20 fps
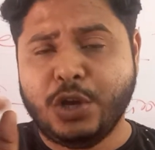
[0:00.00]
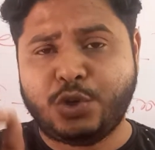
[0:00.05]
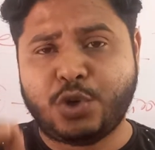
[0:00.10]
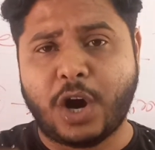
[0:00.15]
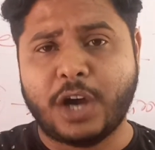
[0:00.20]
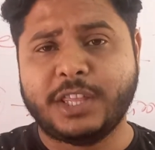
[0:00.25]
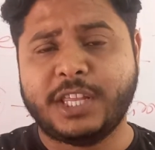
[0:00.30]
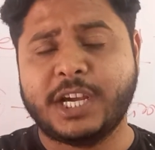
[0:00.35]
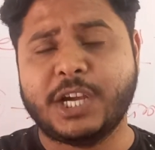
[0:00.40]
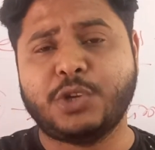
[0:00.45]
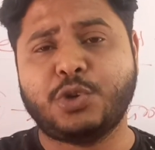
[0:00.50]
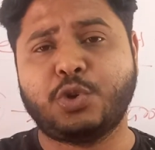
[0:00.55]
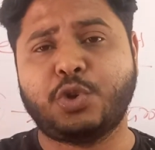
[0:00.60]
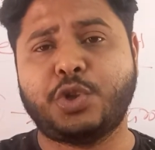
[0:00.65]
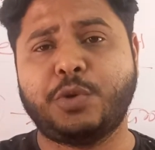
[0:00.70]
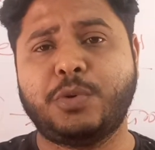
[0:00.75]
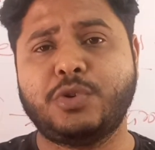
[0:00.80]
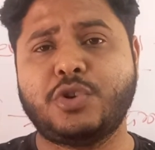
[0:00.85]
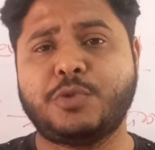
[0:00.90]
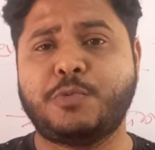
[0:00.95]
ছয় থেকে চোদ্দ
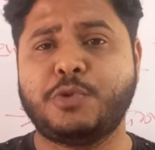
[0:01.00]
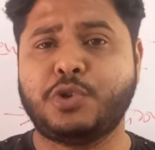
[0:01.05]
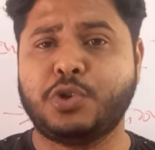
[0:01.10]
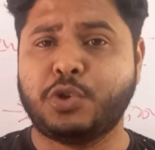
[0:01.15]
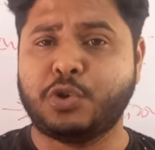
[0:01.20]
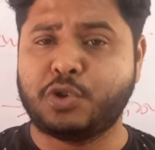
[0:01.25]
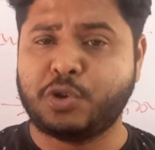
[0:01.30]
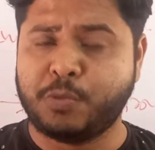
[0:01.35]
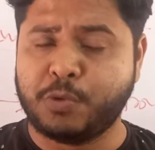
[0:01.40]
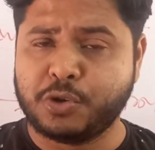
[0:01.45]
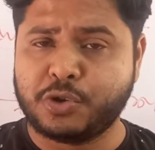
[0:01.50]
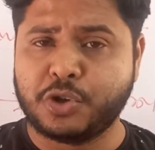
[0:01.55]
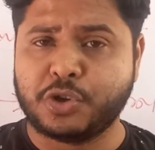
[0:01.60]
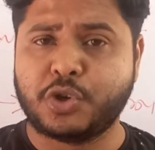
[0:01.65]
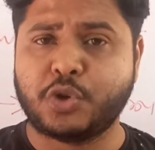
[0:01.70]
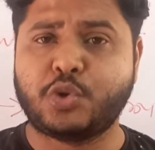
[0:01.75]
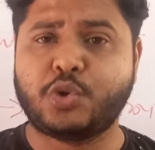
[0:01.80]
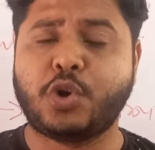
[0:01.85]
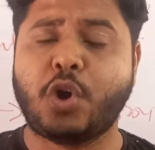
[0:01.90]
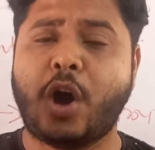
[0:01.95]
বছর পর্যন্ত সমস্ত
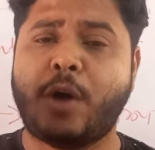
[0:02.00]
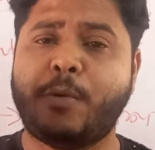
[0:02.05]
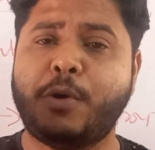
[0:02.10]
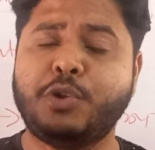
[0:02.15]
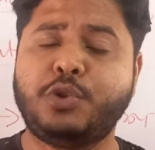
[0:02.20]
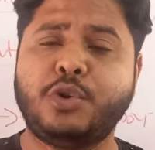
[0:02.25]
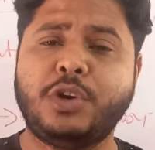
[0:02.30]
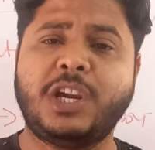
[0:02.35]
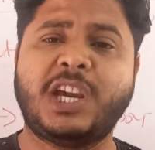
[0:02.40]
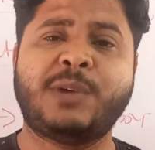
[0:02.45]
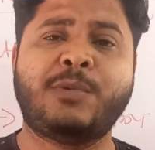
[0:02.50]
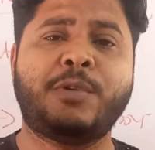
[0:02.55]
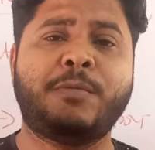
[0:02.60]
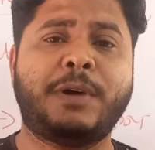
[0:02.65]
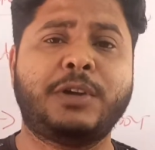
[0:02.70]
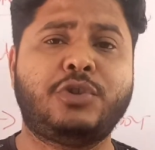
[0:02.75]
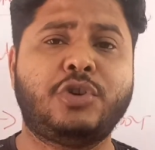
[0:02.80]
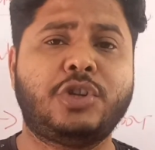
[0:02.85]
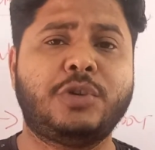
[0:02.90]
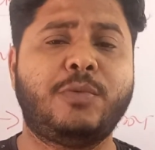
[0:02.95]
শিশুকে অবৈতনিক এবং
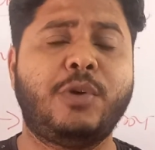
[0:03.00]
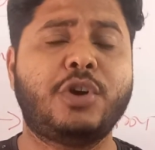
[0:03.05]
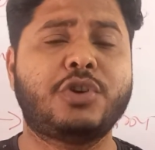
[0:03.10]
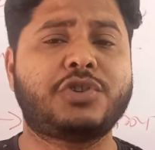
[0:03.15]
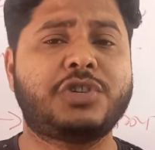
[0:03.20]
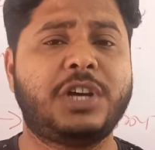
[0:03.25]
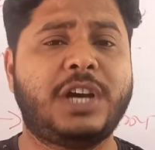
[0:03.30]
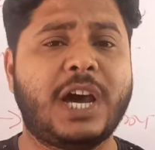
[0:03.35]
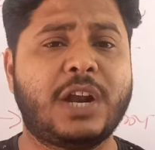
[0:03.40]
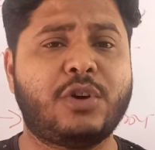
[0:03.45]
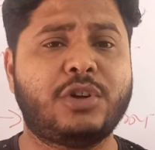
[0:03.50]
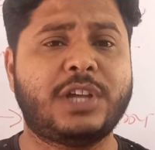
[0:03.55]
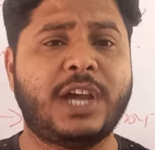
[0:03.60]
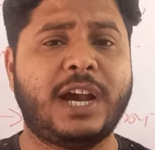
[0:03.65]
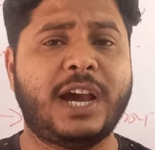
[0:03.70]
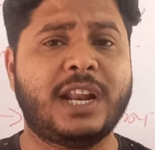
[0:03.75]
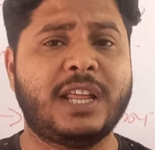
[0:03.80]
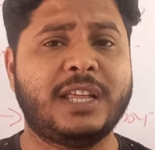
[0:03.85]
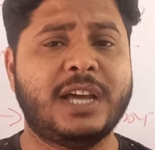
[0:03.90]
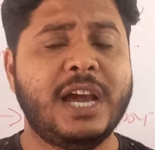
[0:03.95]
বাধ্যতামূলক শিক্ষার কথা
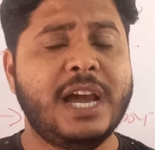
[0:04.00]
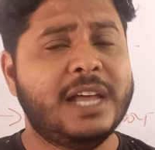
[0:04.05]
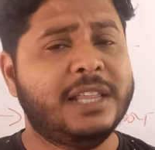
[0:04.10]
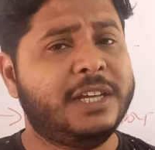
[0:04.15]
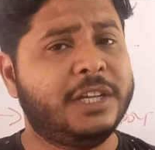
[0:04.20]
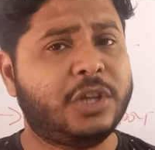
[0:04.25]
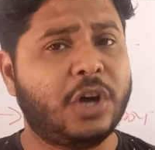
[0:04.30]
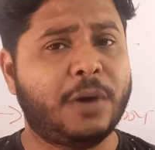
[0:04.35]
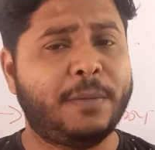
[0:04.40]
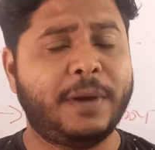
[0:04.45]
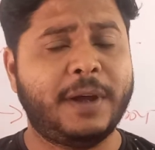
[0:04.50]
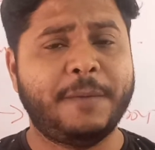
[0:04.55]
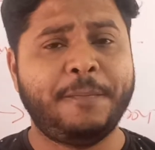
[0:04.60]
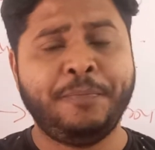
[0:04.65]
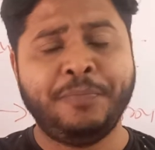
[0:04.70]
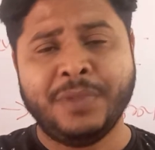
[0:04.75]
এখানে দিতে হবে